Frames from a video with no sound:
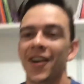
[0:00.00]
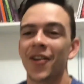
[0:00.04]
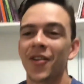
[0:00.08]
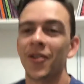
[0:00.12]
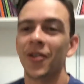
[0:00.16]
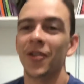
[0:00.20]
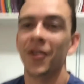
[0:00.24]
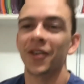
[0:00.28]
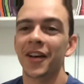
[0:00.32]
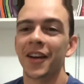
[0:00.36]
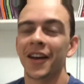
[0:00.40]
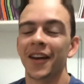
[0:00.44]
Eu
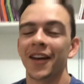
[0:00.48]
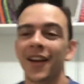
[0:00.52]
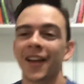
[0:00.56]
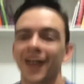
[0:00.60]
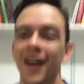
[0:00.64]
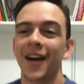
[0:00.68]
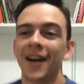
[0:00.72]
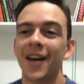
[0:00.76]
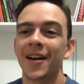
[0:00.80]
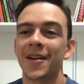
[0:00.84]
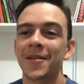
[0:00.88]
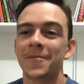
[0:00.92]
coloquei
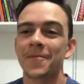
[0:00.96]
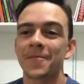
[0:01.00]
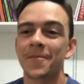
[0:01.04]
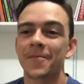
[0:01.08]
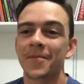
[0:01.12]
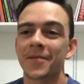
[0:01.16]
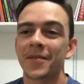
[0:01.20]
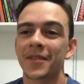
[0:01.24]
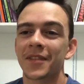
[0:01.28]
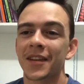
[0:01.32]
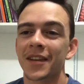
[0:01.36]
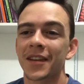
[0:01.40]
lá
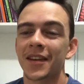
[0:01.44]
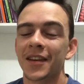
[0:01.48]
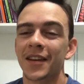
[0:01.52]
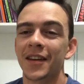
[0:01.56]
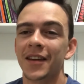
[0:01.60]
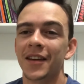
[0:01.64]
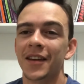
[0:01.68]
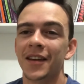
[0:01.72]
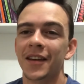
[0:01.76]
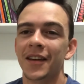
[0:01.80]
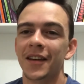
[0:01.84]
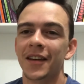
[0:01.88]

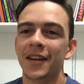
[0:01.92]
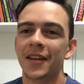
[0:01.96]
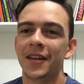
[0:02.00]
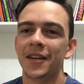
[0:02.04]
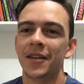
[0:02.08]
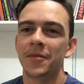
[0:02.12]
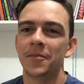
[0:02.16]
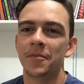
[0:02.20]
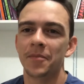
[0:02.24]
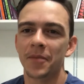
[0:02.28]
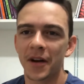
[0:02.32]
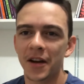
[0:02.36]

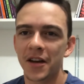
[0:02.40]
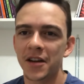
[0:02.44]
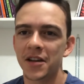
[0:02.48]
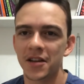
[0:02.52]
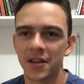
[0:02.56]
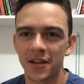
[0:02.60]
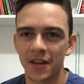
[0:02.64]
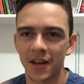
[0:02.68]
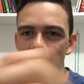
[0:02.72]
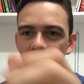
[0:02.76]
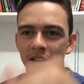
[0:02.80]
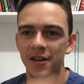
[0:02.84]
e pra
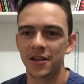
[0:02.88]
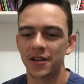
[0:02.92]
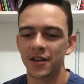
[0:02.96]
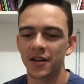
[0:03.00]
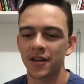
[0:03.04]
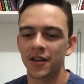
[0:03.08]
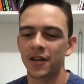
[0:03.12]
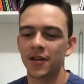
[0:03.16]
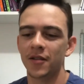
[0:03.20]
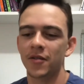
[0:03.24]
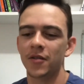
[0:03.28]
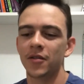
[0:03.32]
gente
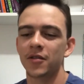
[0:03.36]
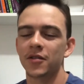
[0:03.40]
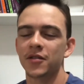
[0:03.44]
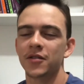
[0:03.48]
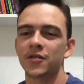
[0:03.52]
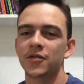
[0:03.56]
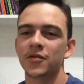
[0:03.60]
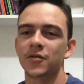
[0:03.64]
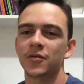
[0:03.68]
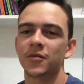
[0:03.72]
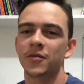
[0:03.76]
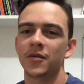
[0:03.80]
interagir, eu
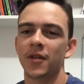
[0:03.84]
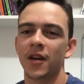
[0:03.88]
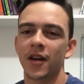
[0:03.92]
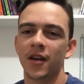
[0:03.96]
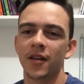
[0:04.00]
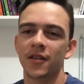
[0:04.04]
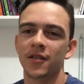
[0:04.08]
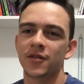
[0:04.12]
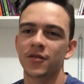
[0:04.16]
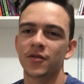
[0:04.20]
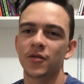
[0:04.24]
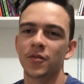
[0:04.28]

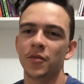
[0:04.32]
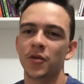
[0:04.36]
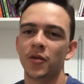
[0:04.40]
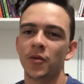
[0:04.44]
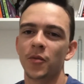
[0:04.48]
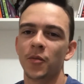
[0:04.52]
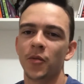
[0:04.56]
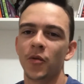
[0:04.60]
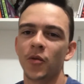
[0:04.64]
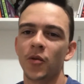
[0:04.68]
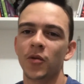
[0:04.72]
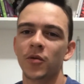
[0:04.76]
é, descobri
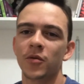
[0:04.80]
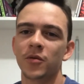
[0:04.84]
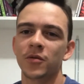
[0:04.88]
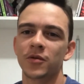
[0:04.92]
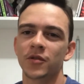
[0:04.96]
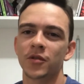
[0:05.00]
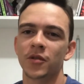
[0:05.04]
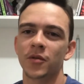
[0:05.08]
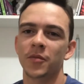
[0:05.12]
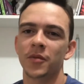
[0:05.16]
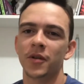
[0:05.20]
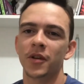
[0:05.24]
um pouco
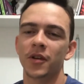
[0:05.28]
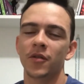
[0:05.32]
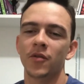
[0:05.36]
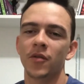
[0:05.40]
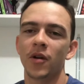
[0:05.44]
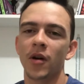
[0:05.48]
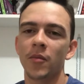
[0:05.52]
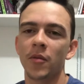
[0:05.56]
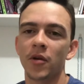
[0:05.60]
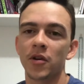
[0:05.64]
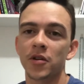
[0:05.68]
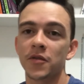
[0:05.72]
sobre
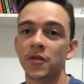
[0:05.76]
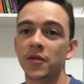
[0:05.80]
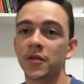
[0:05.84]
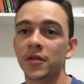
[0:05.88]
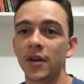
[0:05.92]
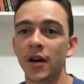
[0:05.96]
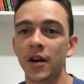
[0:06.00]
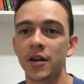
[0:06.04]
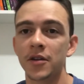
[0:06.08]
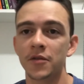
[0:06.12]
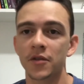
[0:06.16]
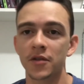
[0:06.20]
qual é a maior
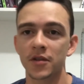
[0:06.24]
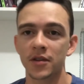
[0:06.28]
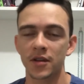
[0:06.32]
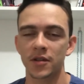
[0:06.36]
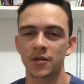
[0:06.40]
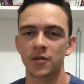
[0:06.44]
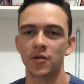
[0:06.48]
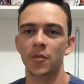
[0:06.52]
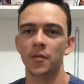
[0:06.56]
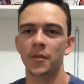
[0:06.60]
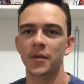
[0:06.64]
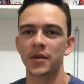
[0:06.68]
dificuldade de
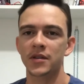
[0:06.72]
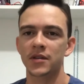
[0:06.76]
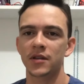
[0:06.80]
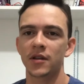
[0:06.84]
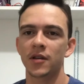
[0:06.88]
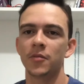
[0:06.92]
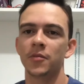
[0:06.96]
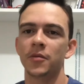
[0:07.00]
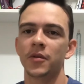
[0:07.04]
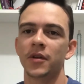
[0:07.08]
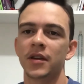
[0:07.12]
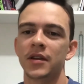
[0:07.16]
vocês, que eu
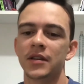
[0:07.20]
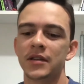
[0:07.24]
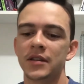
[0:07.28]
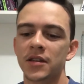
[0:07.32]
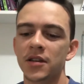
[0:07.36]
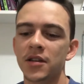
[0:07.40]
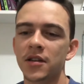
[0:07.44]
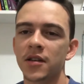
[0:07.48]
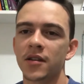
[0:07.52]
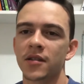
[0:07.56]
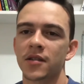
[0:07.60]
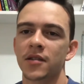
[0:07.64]
percebo que
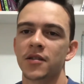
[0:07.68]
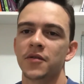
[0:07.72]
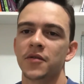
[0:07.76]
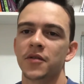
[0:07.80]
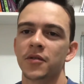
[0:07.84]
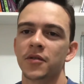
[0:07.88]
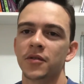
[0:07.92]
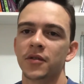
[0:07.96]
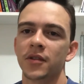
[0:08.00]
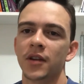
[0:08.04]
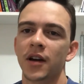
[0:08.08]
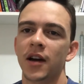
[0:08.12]
existe essa
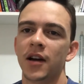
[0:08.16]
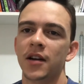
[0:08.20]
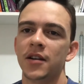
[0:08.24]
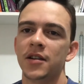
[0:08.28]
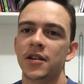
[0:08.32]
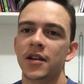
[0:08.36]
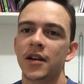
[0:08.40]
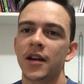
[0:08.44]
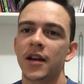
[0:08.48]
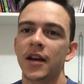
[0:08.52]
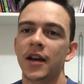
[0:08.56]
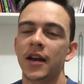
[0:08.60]

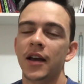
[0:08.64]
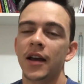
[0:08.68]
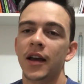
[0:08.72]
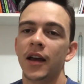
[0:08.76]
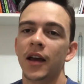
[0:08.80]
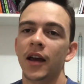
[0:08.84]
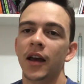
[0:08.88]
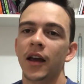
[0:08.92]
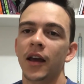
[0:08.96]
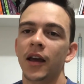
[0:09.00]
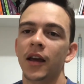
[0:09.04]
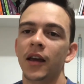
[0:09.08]
dificuldade
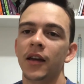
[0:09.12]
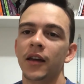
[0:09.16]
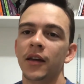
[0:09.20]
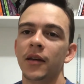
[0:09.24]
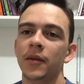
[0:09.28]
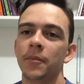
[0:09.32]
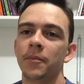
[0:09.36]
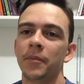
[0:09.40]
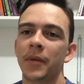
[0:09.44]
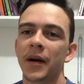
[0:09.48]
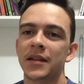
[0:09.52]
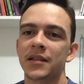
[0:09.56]

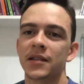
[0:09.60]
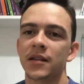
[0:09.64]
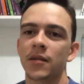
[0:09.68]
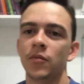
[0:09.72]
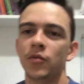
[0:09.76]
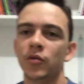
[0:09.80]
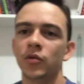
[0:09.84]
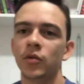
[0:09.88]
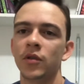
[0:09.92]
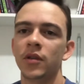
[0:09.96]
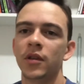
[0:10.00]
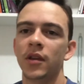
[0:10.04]
em passar
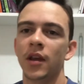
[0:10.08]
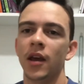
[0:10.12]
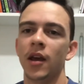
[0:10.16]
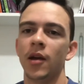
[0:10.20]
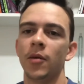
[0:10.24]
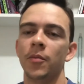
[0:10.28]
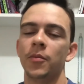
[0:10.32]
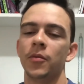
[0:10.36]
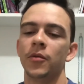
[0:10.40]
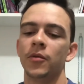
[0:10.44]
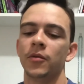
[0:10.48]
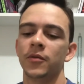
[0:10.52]
muito
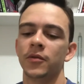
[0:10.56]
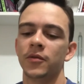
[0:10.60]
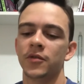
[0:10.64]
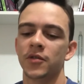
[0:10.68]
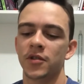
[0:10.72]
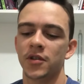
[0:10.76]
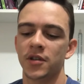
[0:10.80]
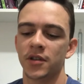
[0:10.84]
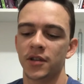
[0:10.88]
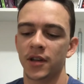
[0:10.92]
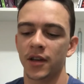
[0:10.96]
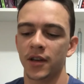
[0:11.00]
tempo. Deixa
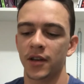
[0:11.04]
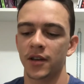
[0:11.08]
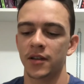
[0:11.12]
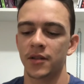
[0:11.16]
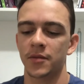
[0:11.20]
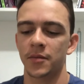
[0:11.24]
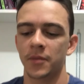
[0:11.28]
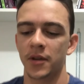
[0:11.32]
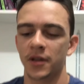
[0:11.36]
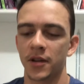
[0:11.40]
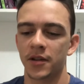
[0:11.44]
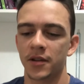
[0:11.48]
eu ajeitar aqui
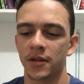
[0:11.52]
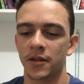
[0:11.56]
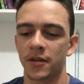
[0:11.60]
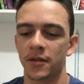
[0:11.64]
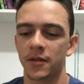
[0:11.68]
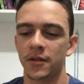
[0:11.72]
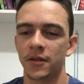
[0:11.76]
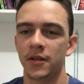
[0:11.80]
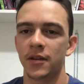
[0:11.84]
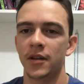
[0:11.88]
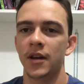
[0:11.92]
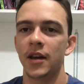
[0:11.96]
esse pedestal.
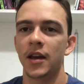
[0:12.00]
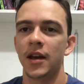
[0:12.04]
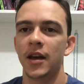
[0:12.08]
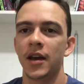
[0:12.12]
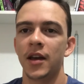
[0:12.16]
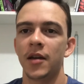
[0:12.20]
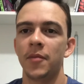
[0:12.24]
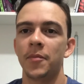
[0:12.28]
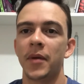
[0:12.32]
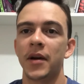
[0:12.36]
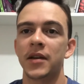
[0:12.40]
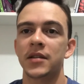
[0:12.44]

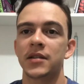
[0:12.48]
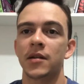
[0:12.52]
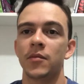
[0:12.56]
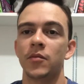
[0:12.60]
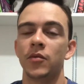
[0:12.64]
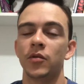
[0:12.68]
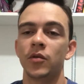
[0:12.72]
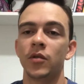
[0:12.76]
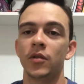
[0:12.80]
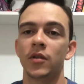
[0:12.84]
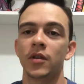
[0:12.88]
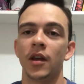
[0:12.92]
E passar
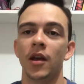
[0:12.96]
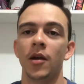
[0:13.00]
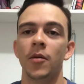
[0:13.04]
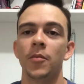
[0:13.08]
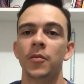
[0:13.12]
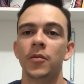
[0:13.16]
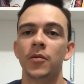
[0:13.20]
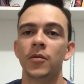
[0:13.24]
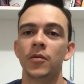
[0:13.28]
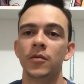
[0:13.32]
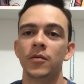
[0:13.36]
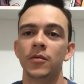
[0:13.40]
muito
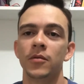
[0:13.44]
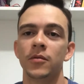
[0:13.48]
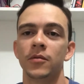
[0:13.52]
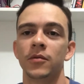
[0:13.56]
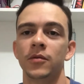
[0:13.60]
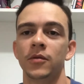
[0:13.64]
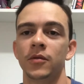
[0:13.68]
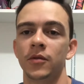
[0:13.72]
tempo